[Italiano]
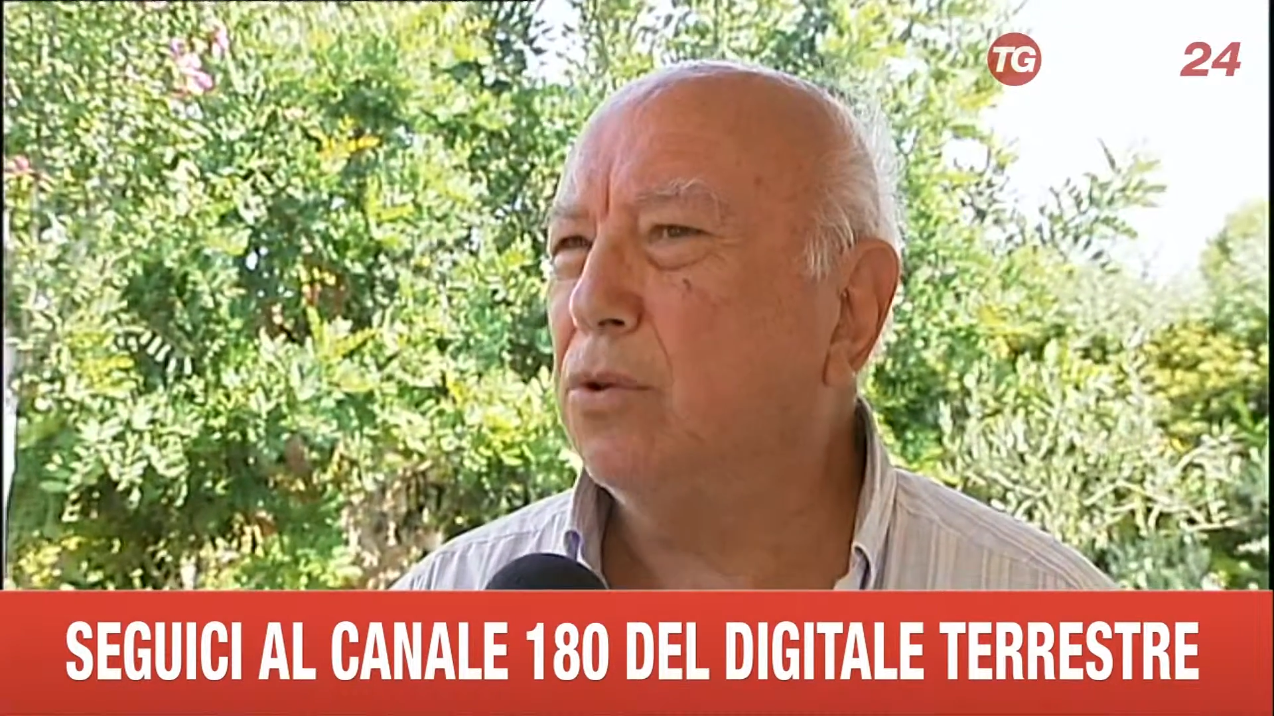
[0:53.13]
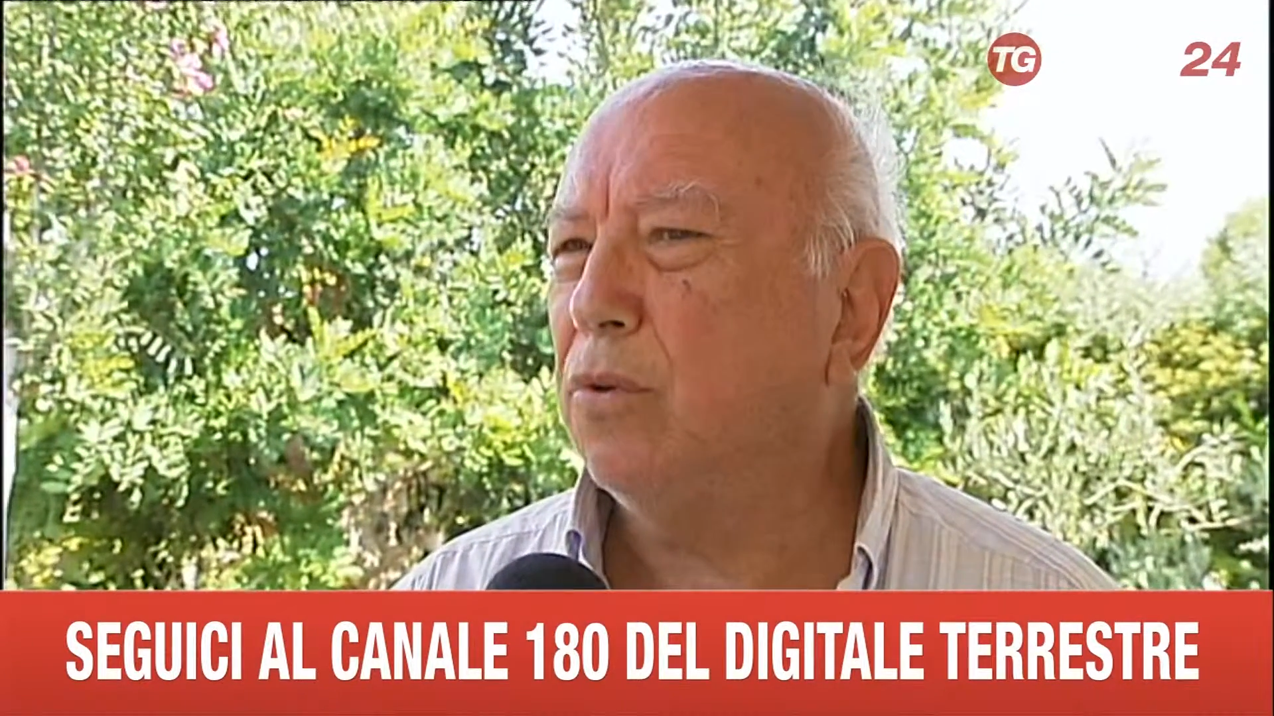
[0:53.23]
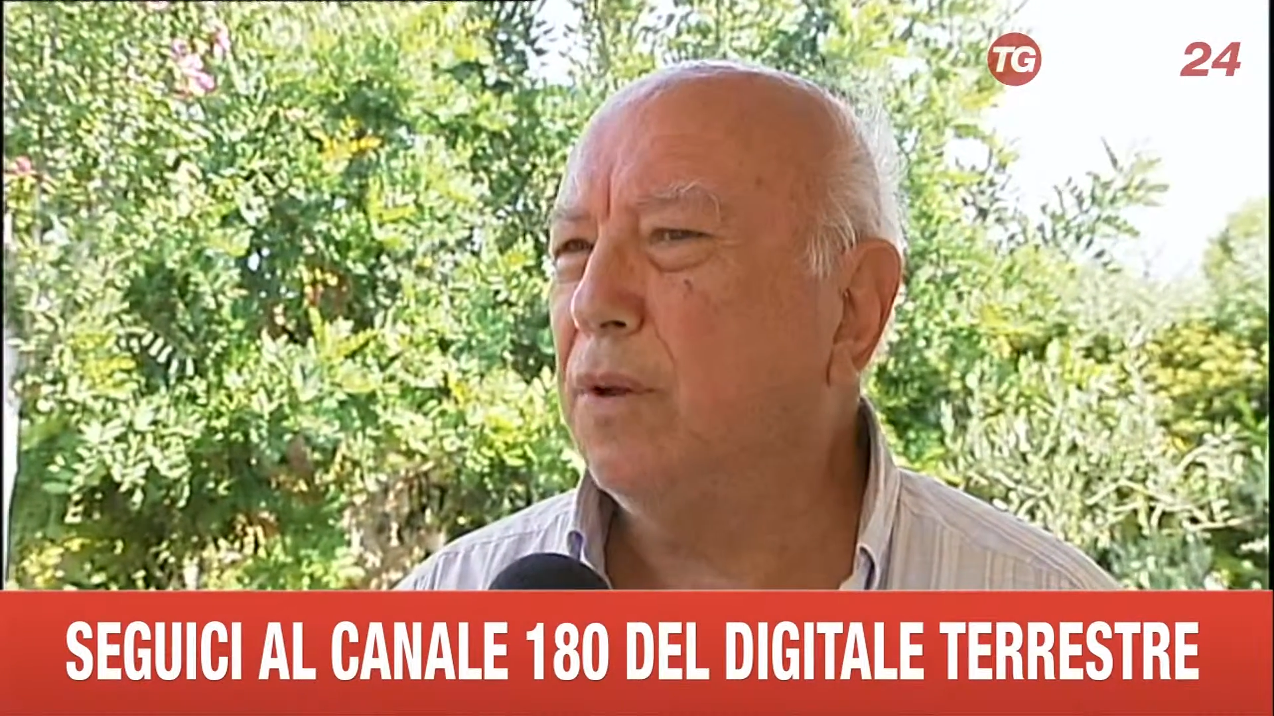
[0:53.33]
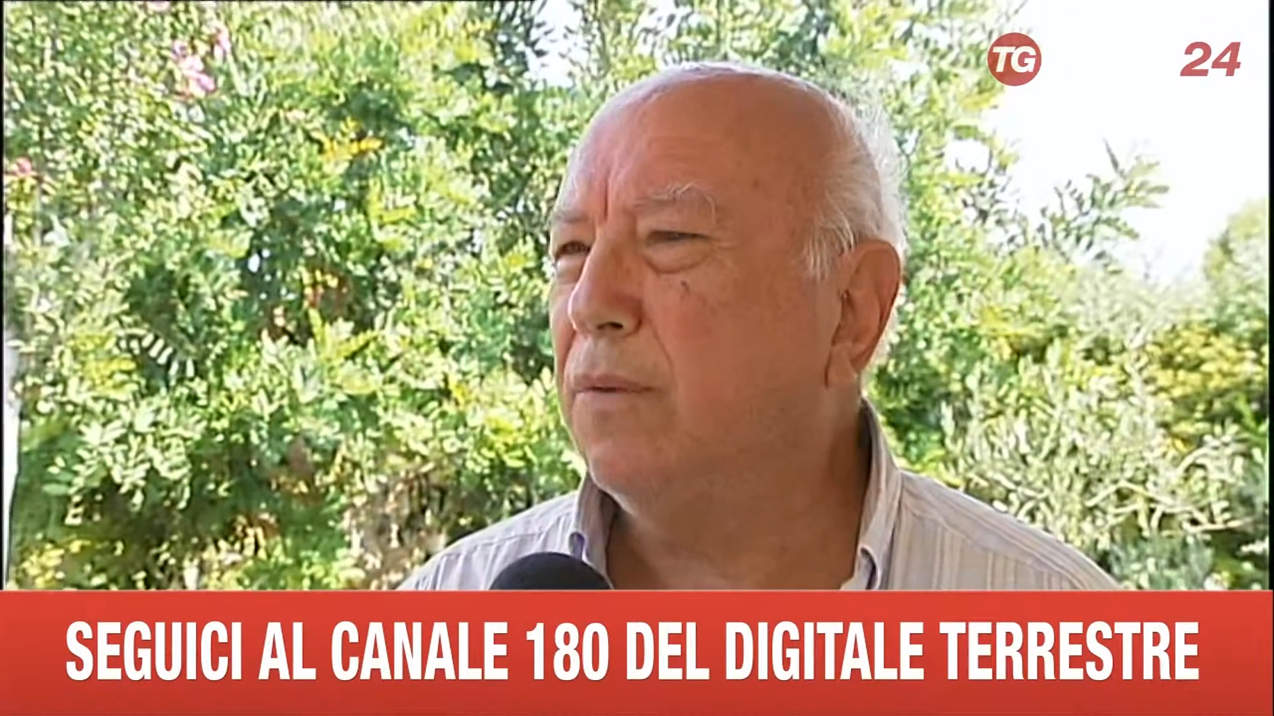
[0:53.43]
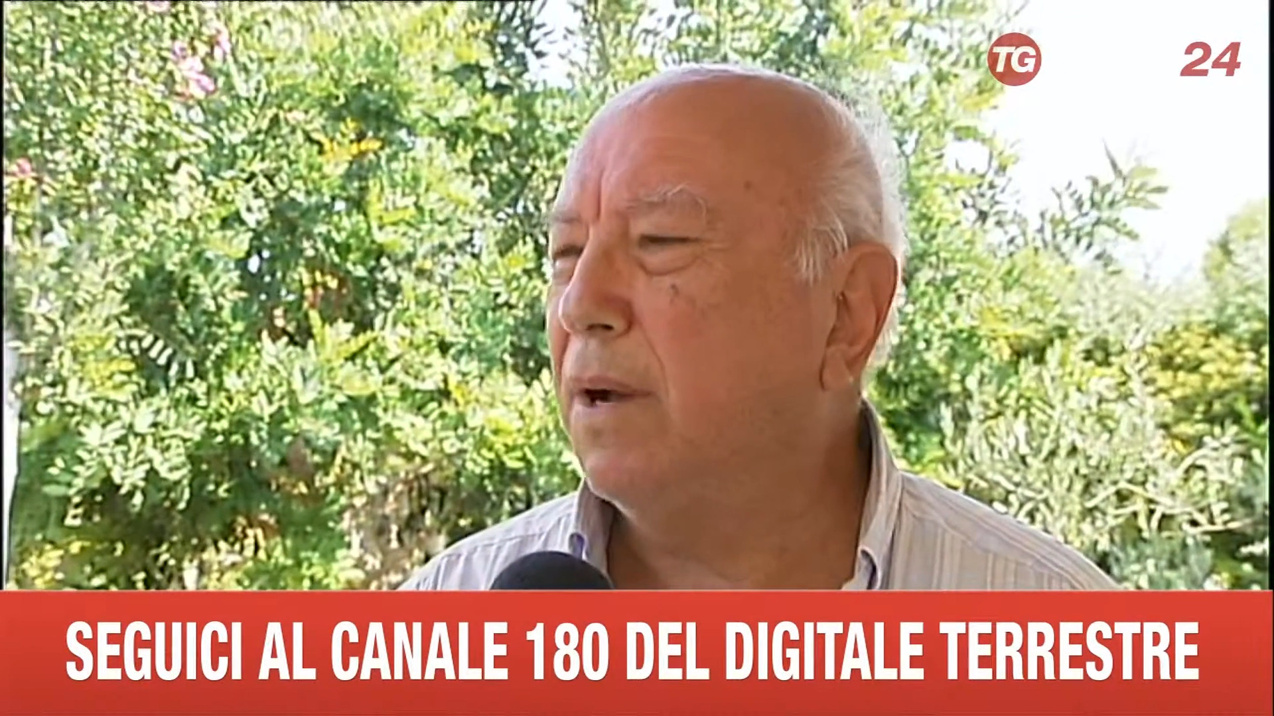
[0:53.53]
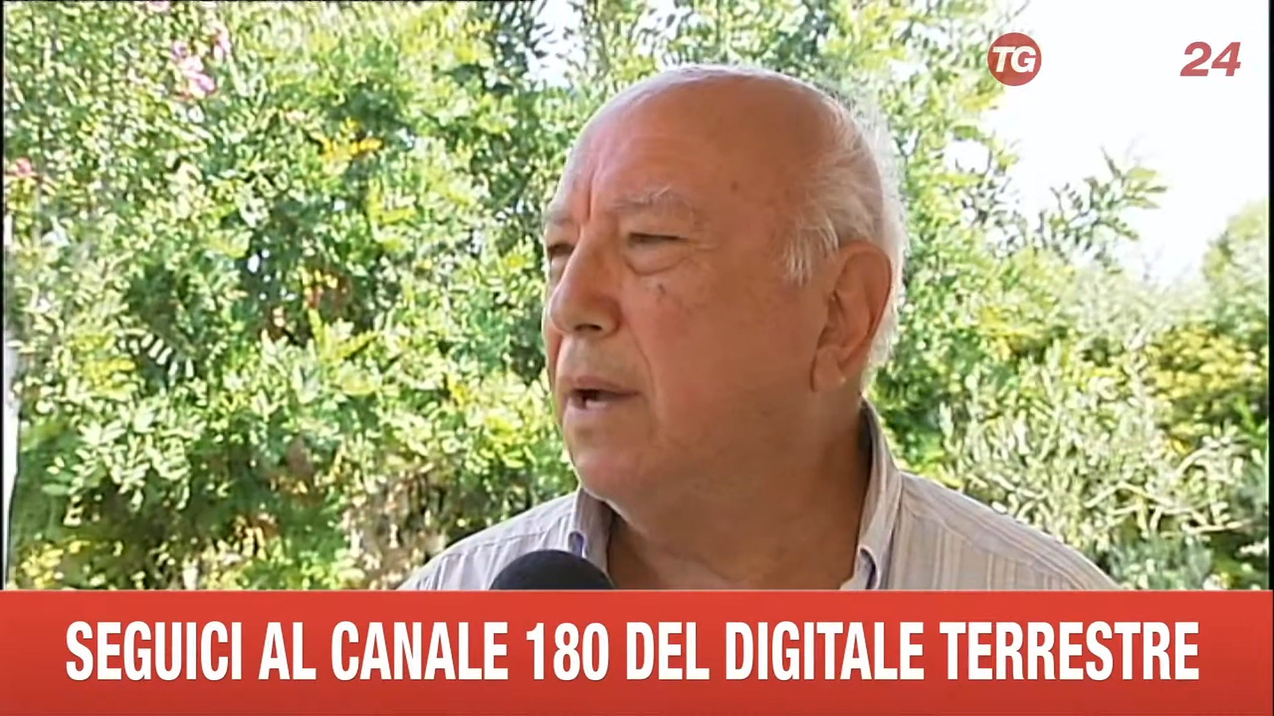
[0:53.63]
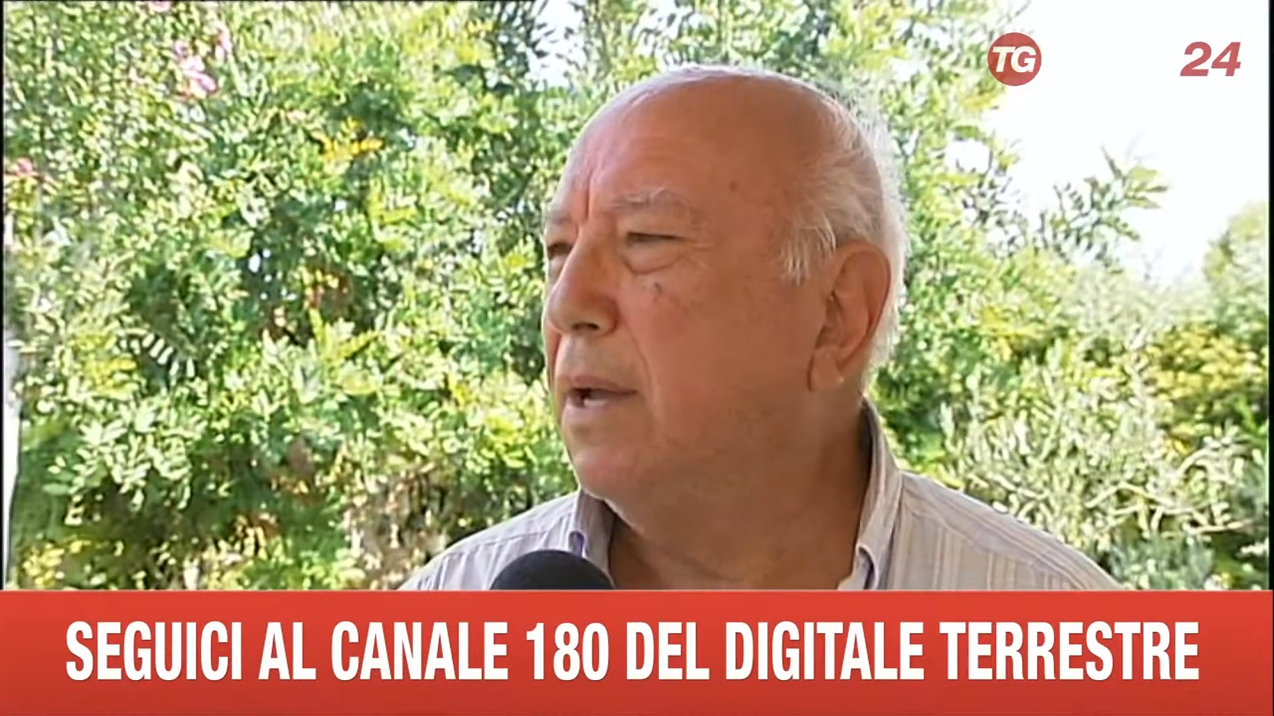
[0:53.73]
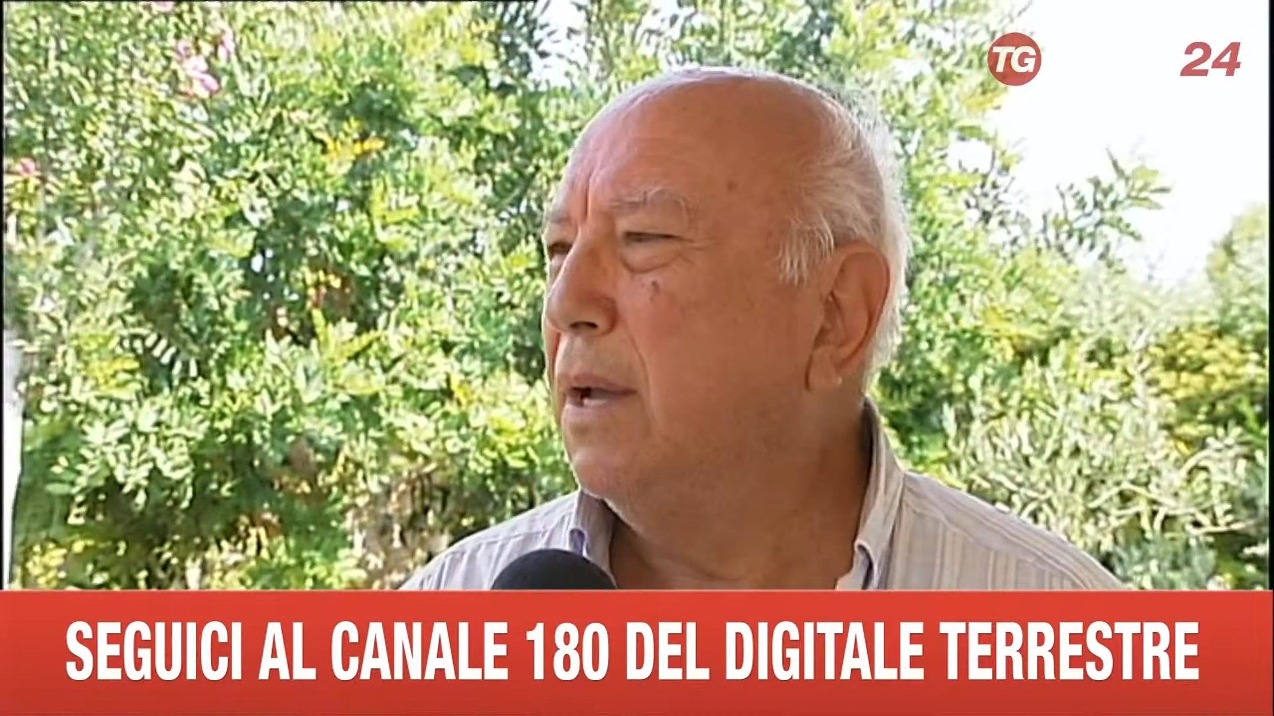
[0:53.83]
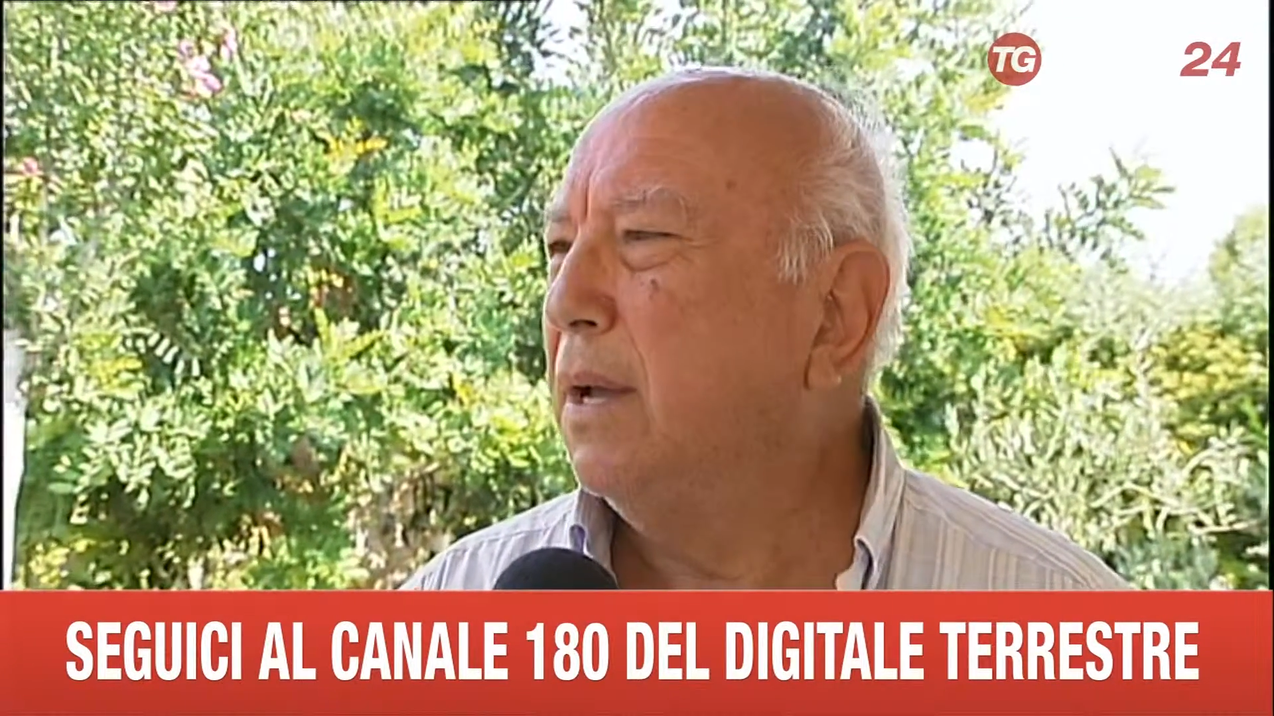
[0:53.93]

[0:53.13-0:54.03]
doveva